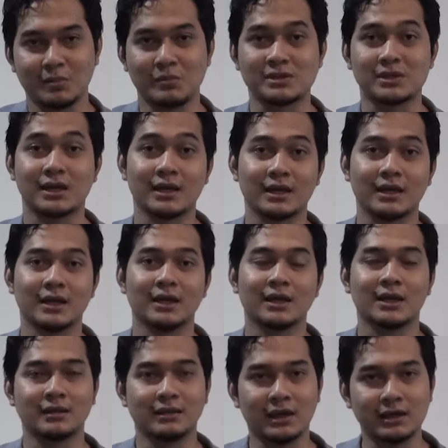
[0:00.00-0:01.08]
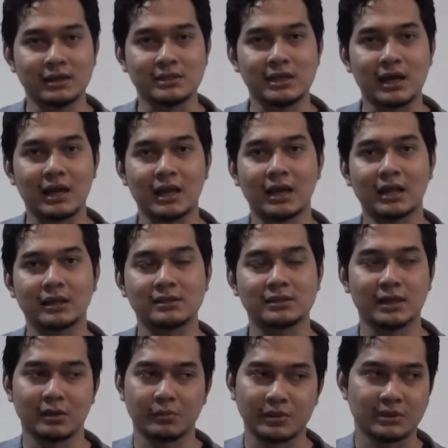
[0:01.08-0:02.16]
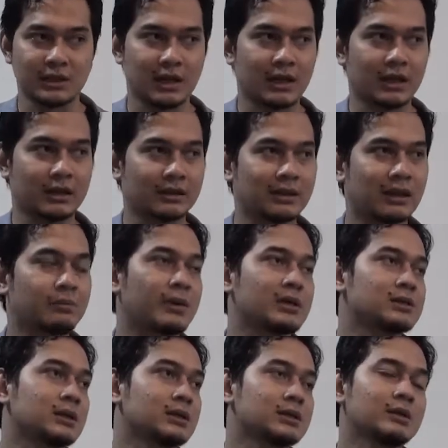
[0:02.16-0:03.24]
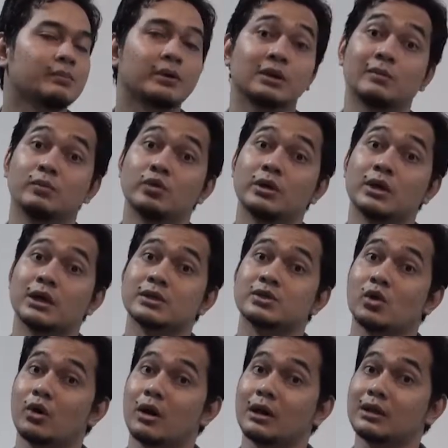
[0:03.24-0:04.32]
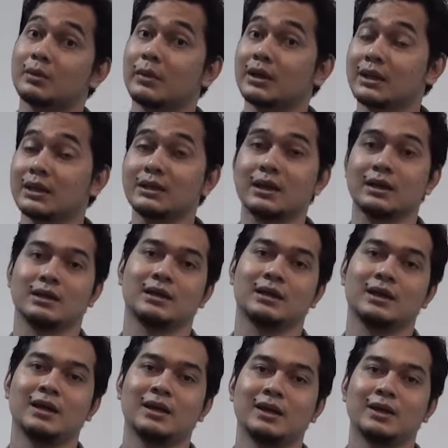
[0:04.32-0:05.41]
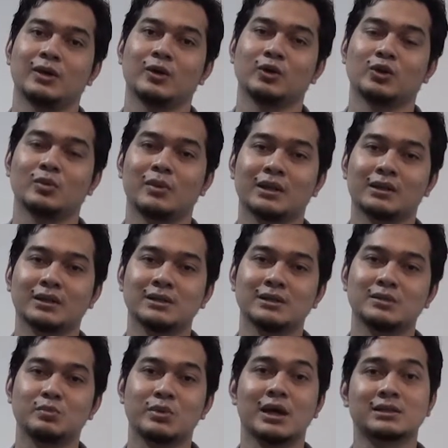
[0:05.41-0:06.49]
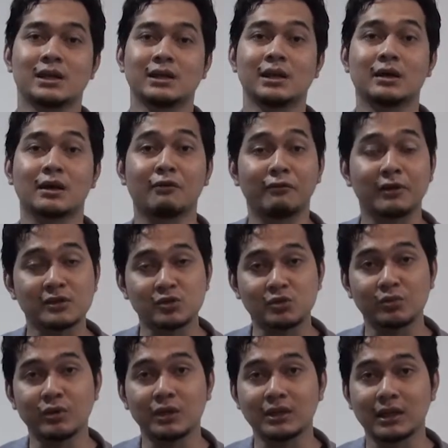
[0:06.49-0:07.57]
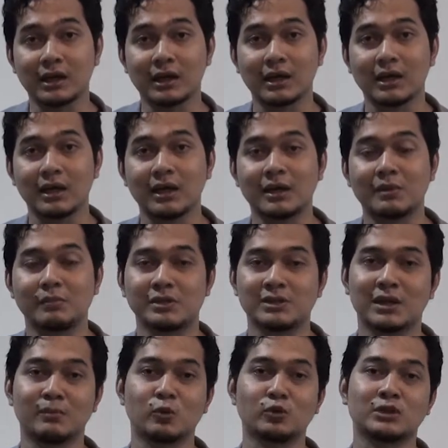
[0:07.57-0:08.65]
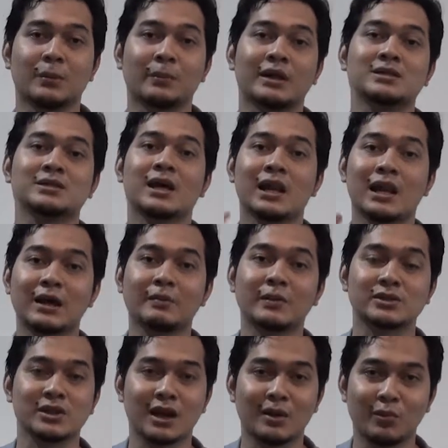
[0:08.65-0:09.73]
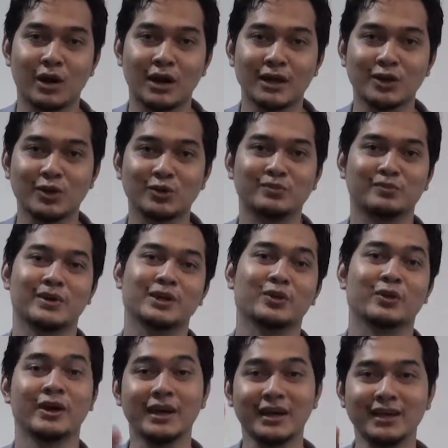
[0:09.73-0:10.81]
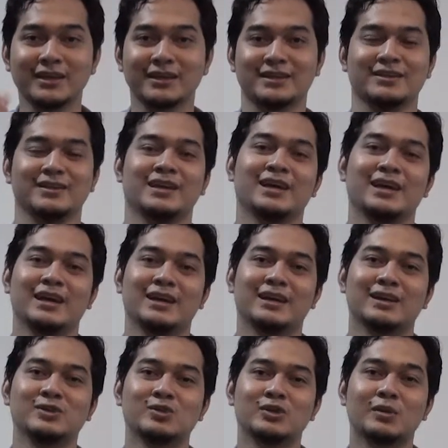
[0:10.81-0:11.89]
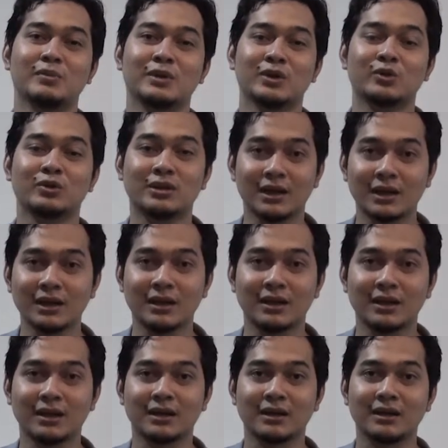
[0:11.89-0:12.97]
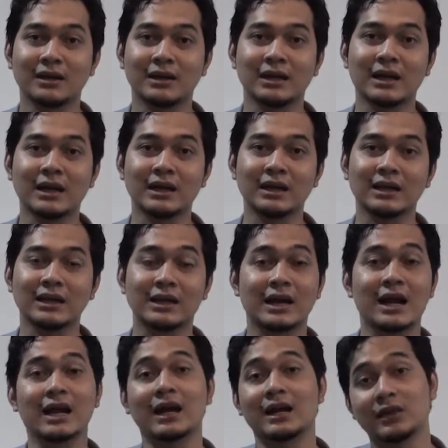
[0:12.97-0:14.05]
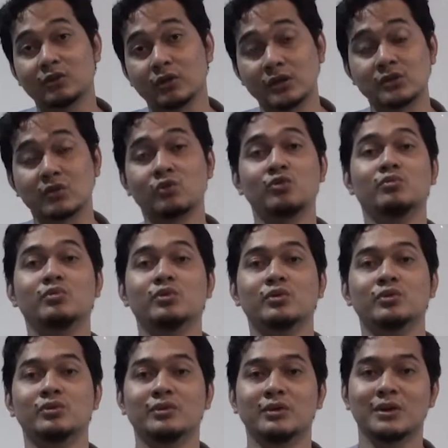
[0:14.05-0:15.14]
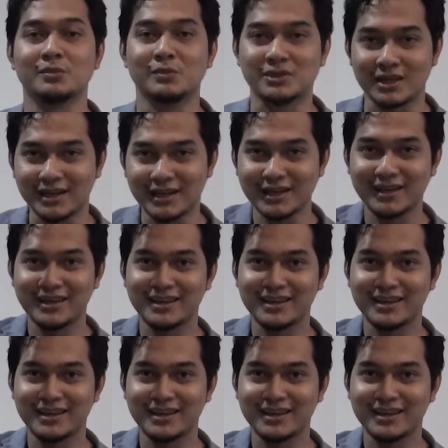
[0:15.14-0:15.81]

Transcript: misalnya kita di jalan sedang berjalan tanpa sengaja bertemu dengan seorang teman kita. Otomatis biasanya refleks tubuh kita bisa mengucapkan salam, assalamualaikum atau hey. Dan juga berikutnya dengan gerakan atau gestur tubuh. Misalnya